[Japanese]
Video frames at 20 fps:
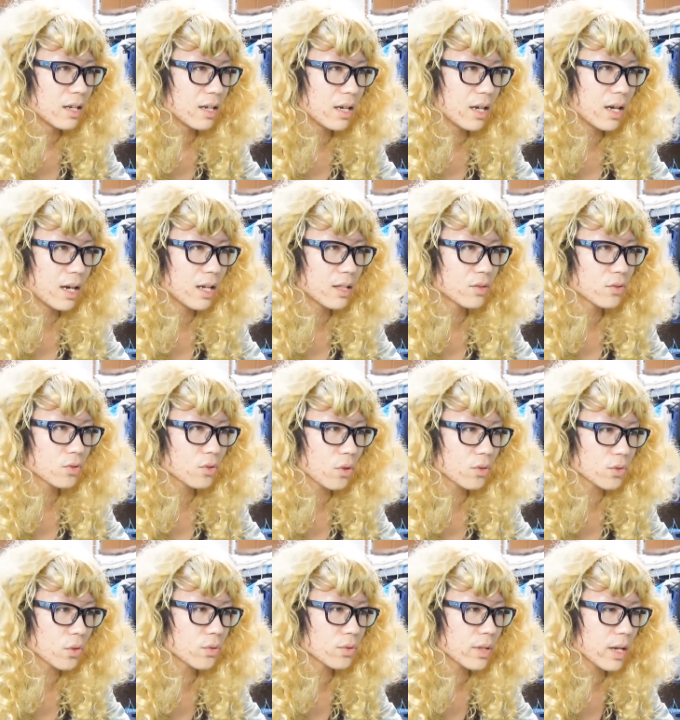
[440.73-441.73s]
えー、っ
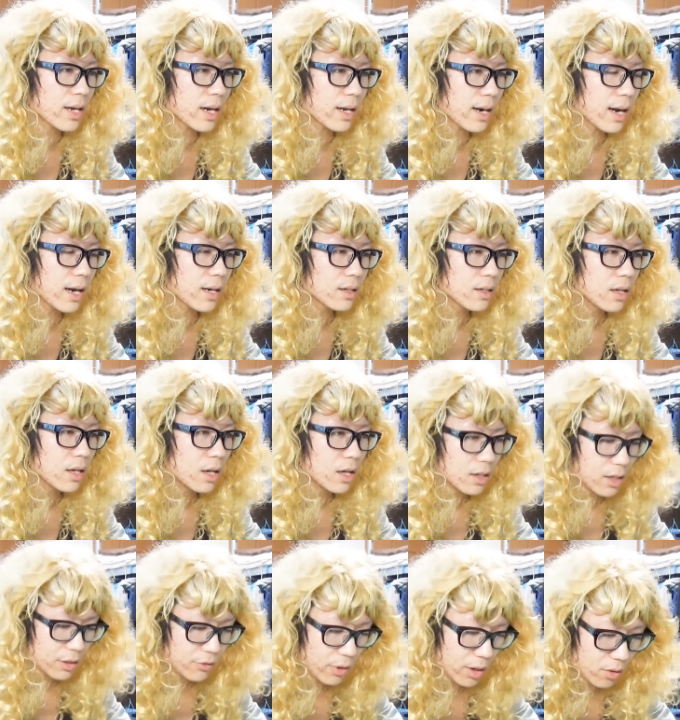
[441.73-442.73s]
と、そんでから、
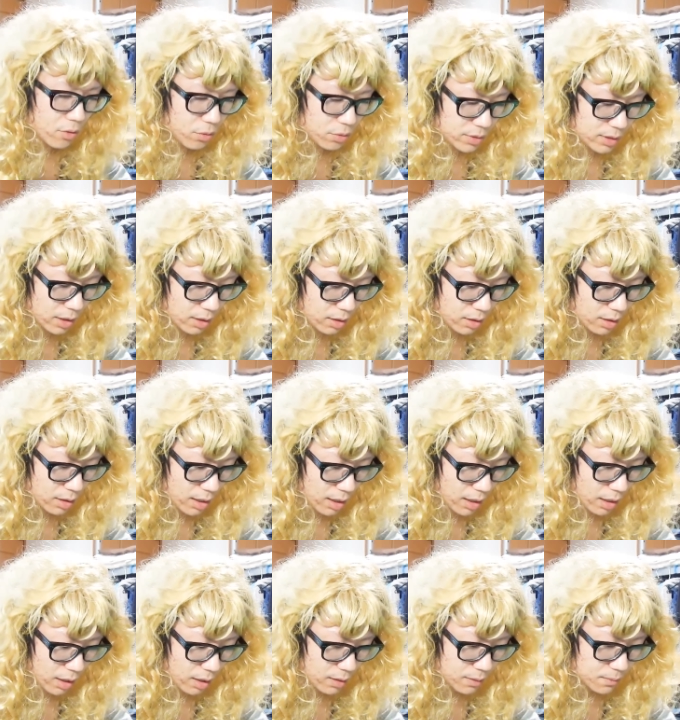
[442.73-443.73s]
イワンコさん
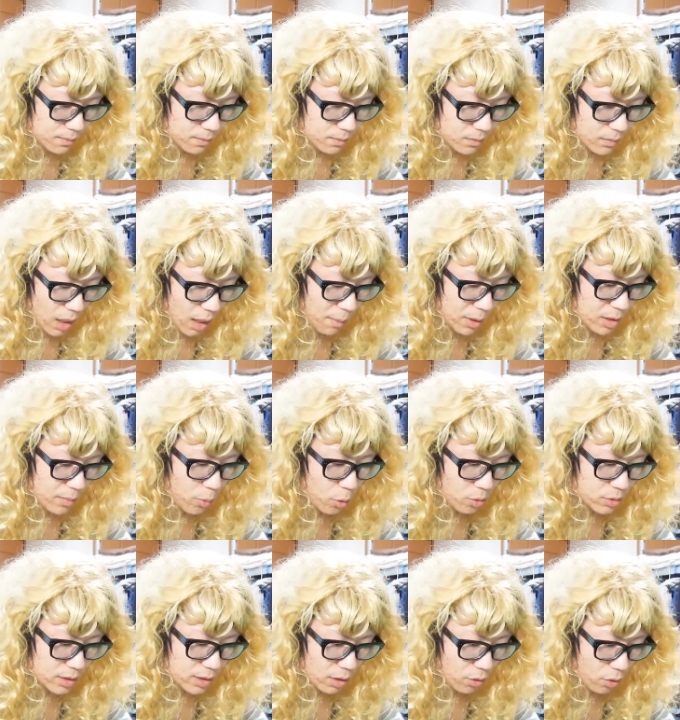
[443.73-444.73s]
が、あ、待って、
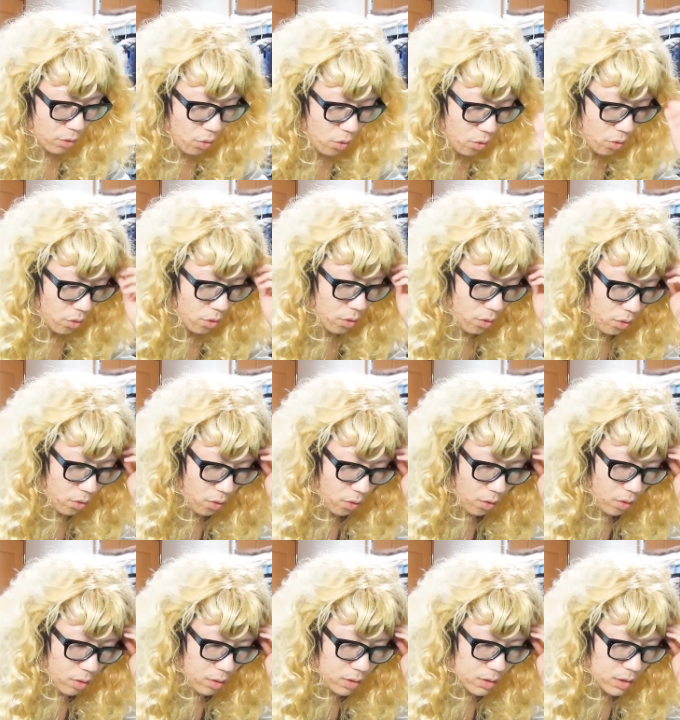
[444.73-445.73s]
ボンちゃんこれ心を、
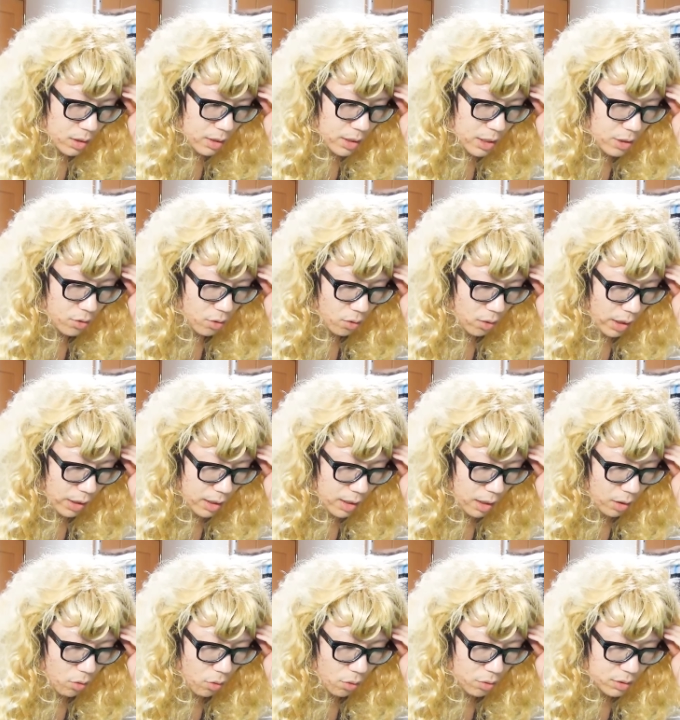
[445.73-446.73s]
じゃあ肉をあれ
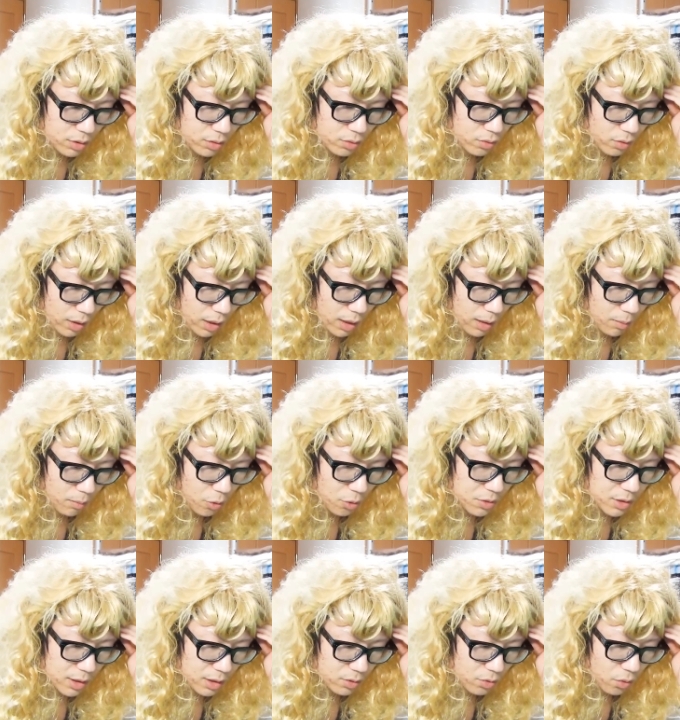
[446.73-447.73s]
か、心にするのか。
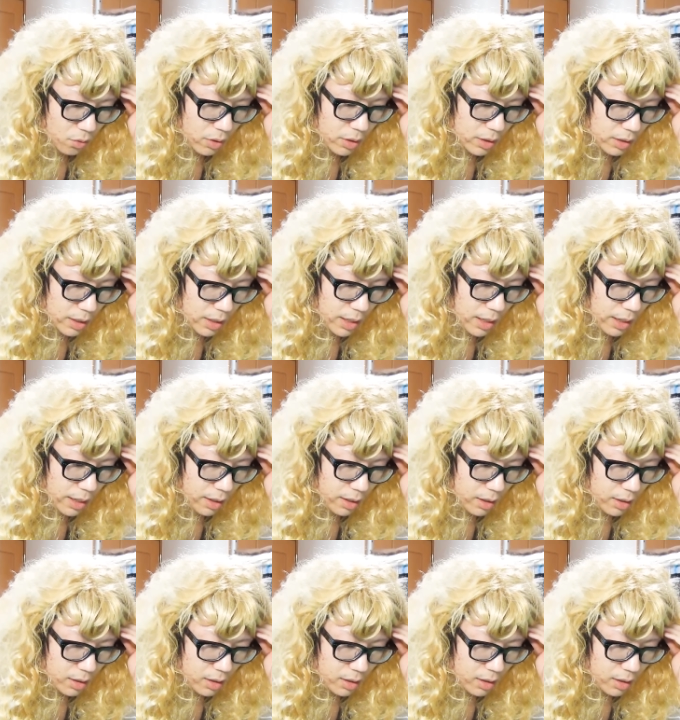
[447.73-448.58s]
ボンちゃん揃えて、